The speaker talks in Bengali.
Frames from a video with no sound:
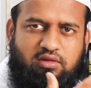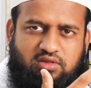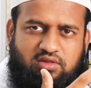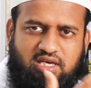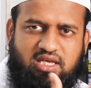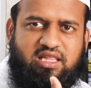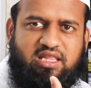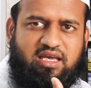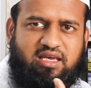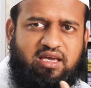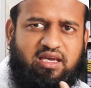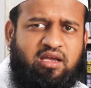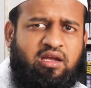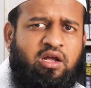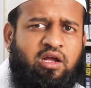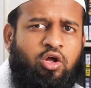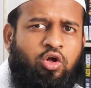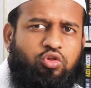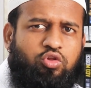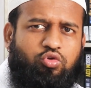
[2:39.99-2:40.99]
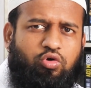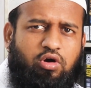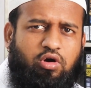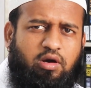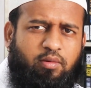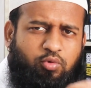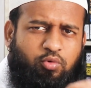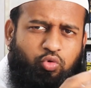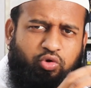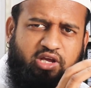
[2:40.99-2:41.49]
যে থাকে তো
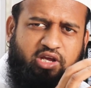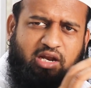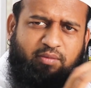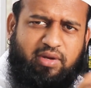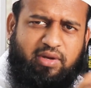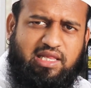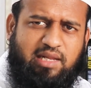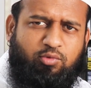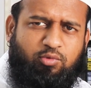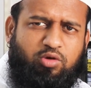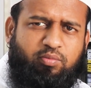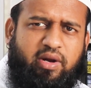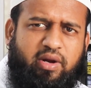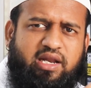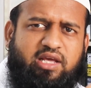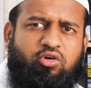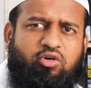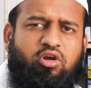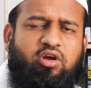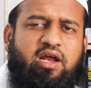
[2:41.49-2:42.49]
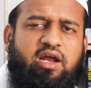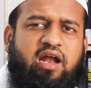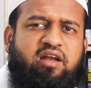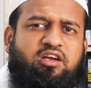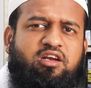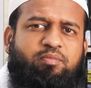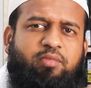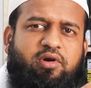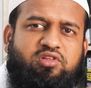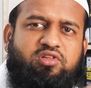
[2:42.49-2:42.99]
কোরিয়ান মাদারবোর্ড মানেই হলো
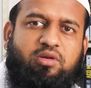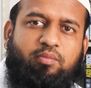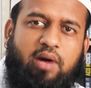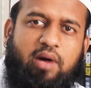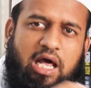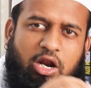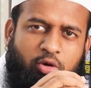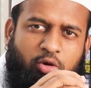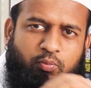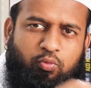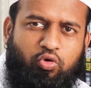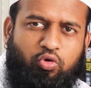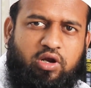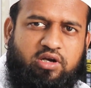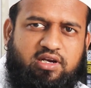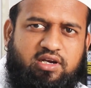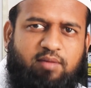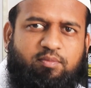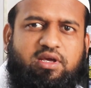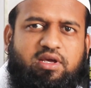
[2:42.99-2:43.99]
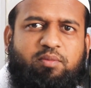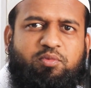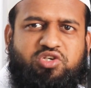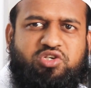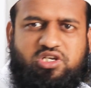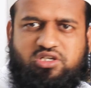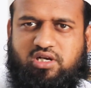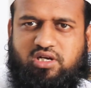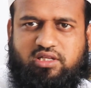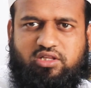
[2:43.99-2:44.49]
হান্ড্রেড পার্সেন্ট ভালো প্রোডাক্টের আপনাকে
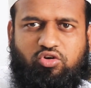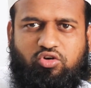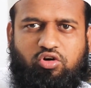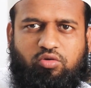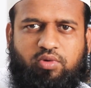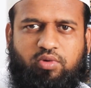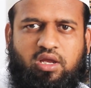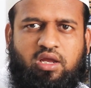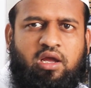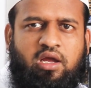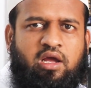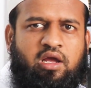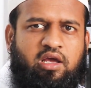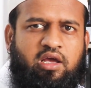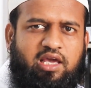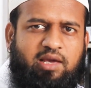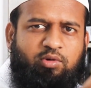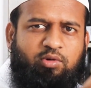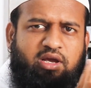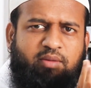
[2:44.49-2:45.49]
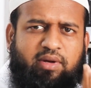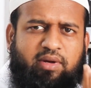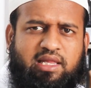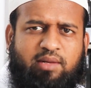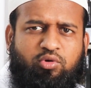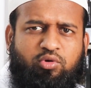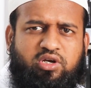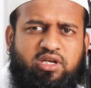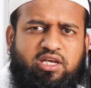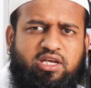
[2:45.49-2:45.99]
বিশ্বাস রাখতে হবে এবং এই
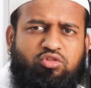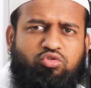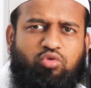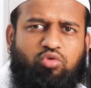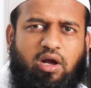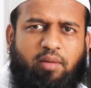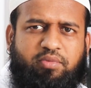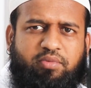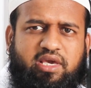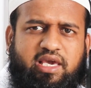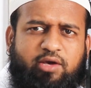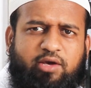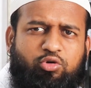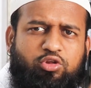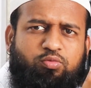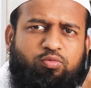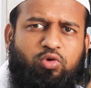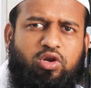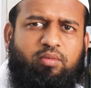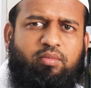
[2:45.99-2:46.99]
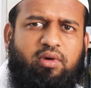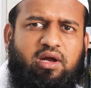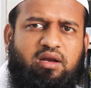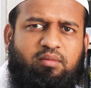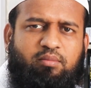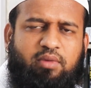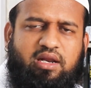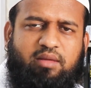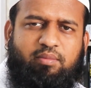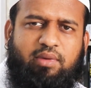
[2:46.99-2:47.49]
মাদারবোর্ডটি কিন্তু আমি হিউজ
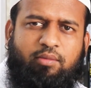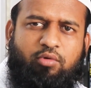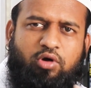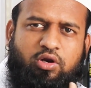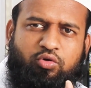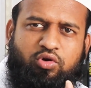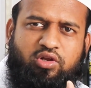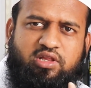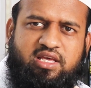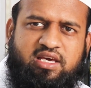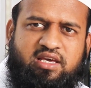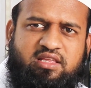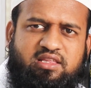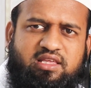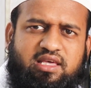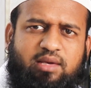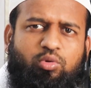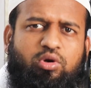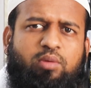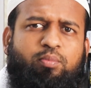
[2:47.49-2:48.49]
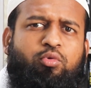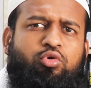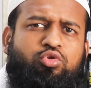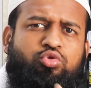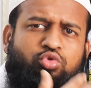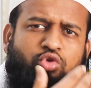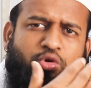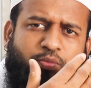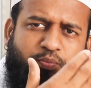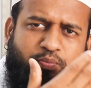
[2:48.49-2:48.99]
পরিমাণ মানে ব্যবহার করে দেখেছি এবং
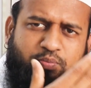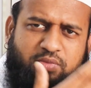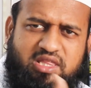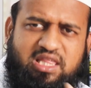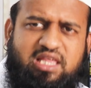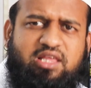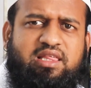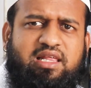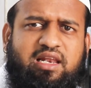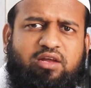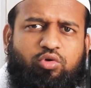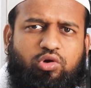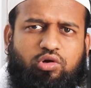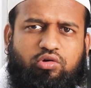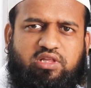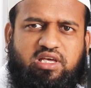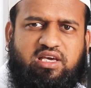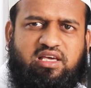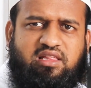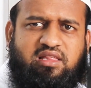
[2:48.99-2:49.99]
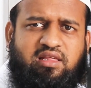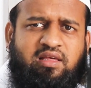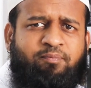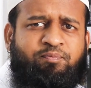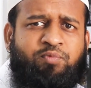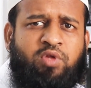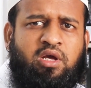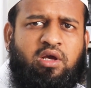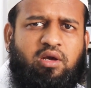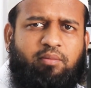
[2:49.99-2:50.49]
প্রচুর পিছিয়ে সেল করেও দেখেছি
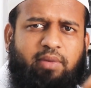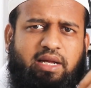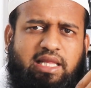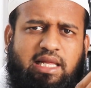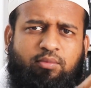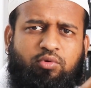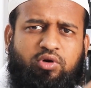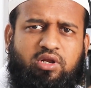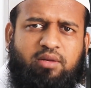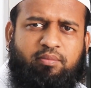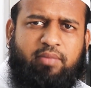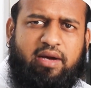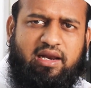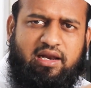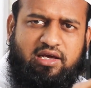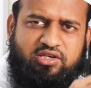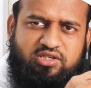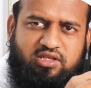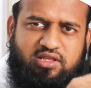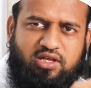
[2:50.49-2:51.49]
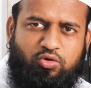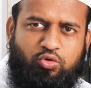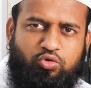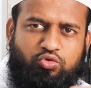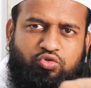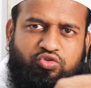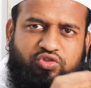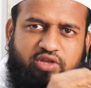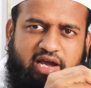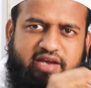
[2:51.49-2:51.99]
মাদারবোর্ডের বাংলাদেশে যে
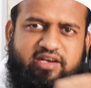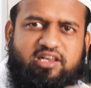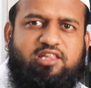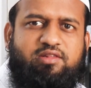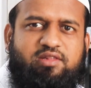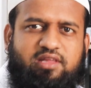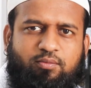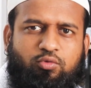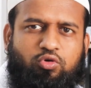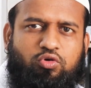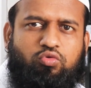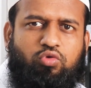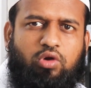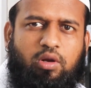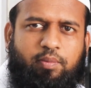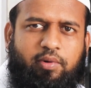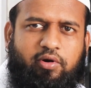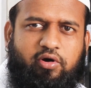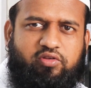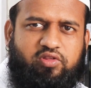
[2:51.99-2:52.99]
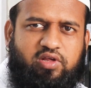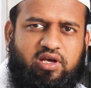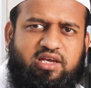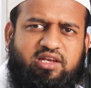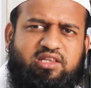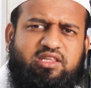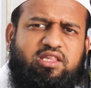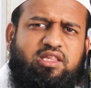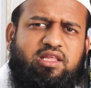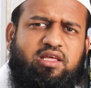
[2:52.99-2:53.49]
নতুন নতুন চাইনিজ যে বোর্ডগুলো পাওয়া
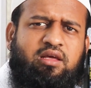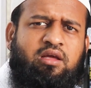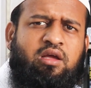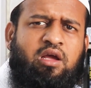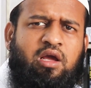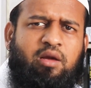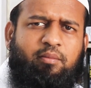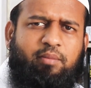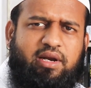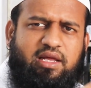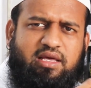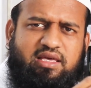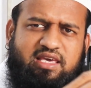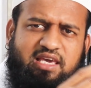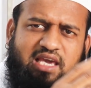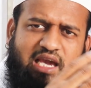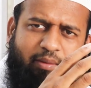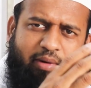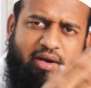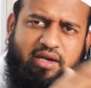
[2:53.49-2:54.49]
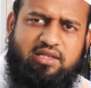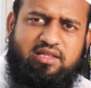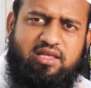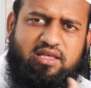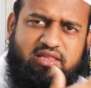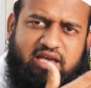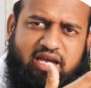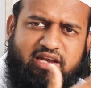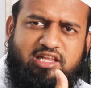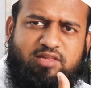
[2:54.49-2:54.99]
যায় এর সাথে মানে গিগাবাইট
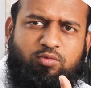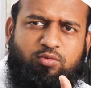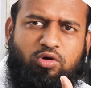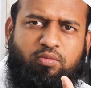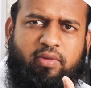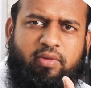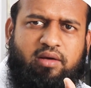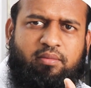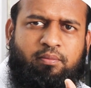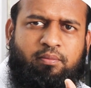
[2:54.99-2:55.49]
যে চাইনিজ বোর্ড